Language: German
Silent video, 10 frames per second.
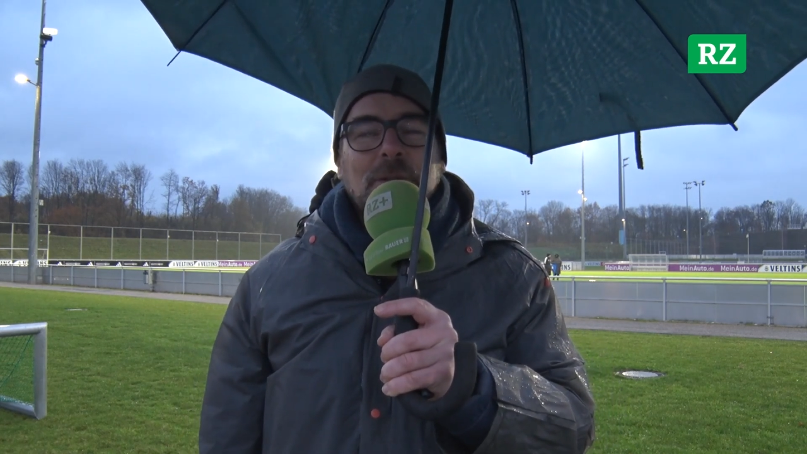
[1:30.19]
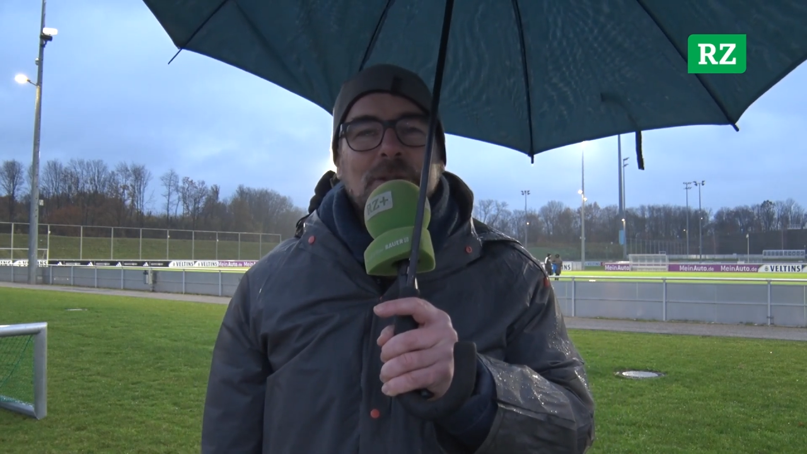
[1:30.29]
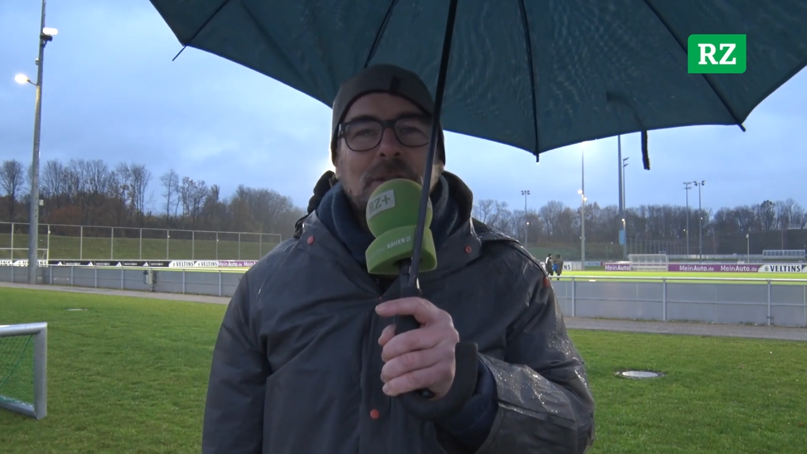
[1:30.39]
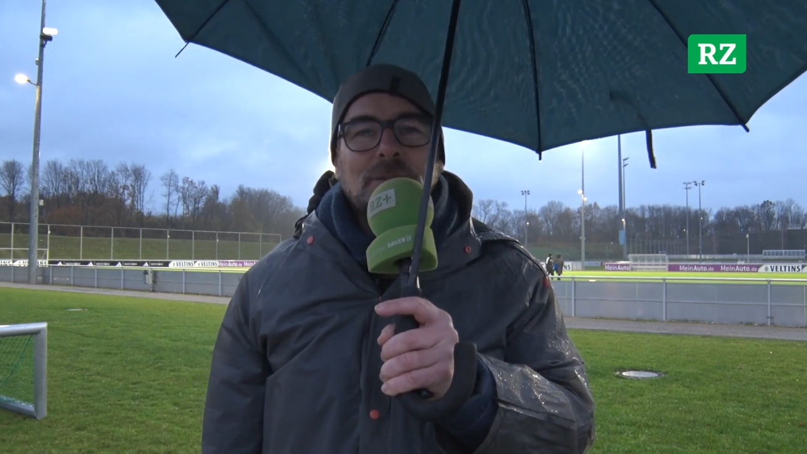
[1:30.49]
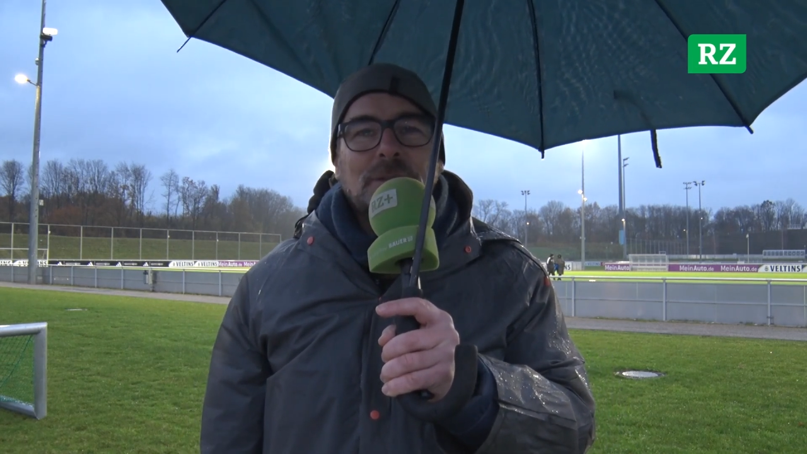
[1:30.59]

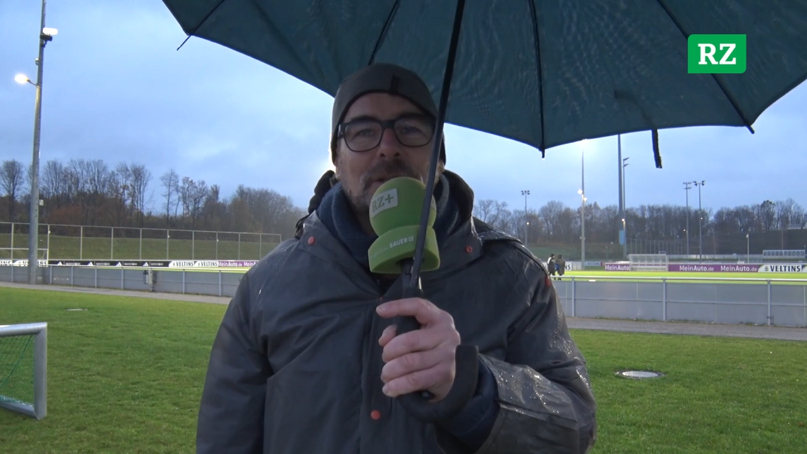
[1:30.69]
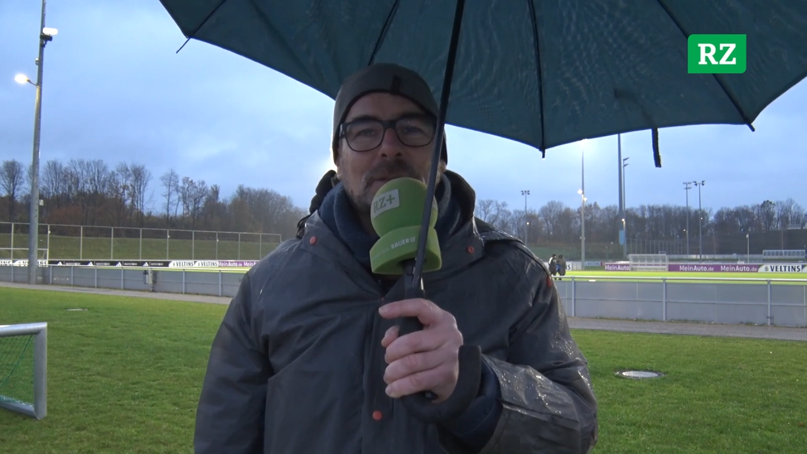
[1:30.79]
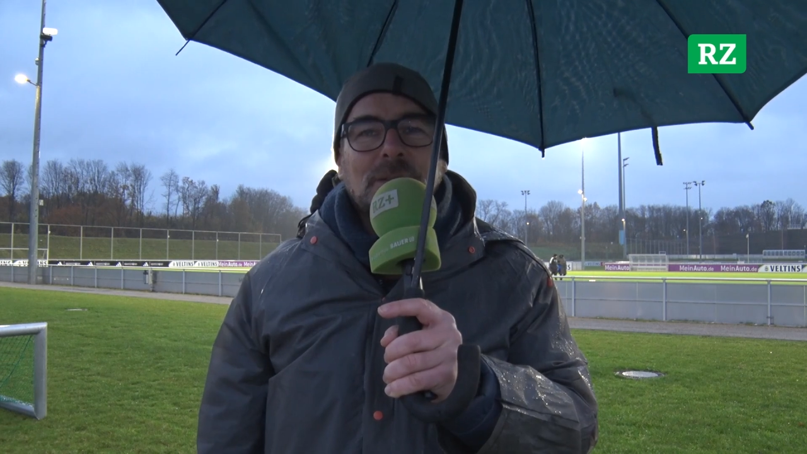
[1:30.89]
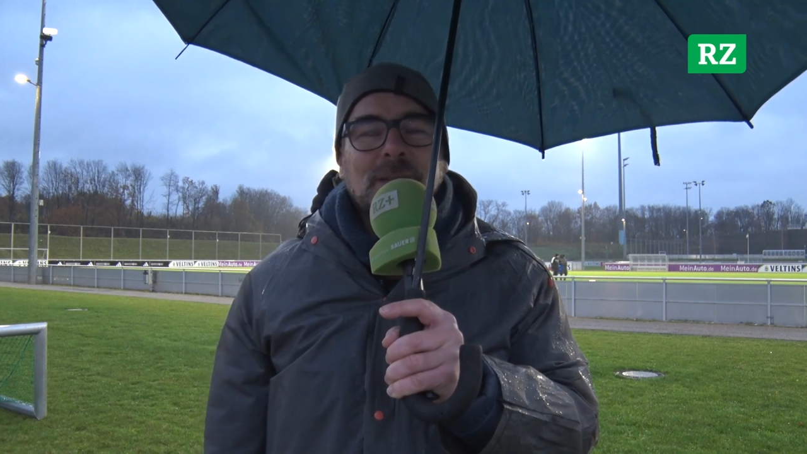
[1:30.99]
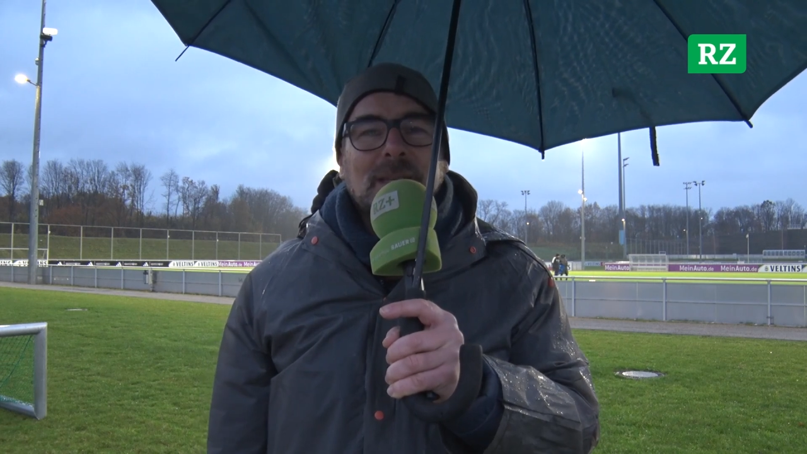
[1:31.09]
Vorstand und der
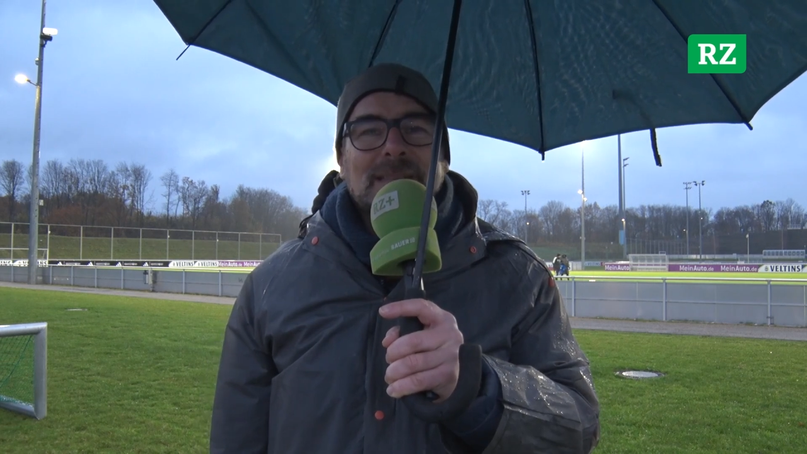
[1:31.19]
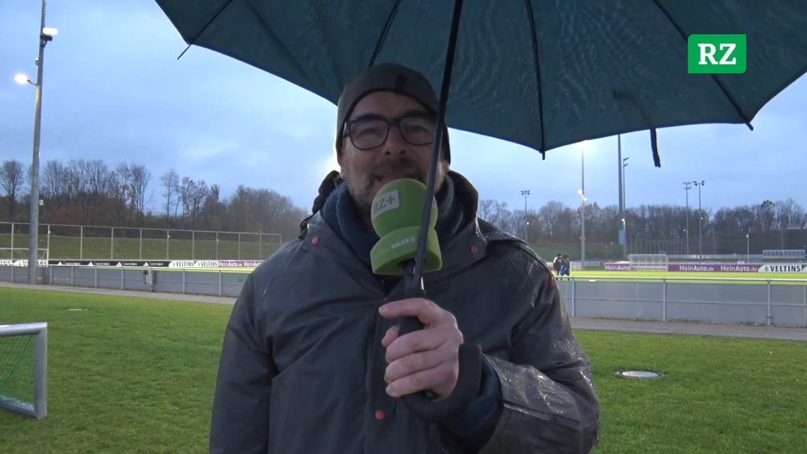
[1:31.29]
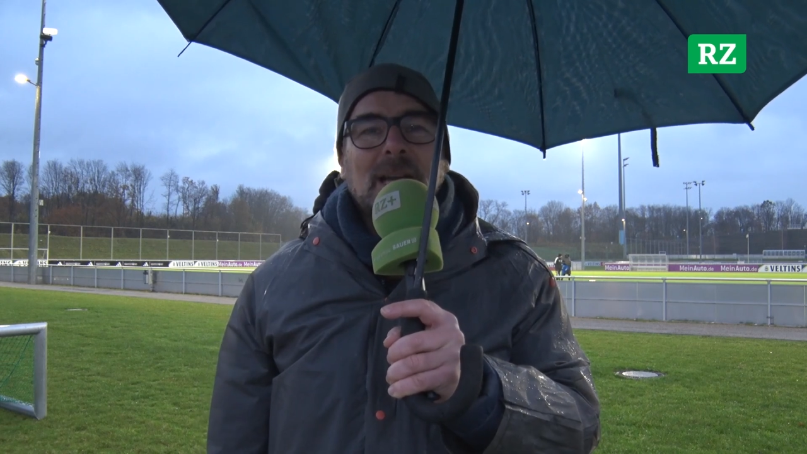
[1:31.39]
Aufsichtsrat,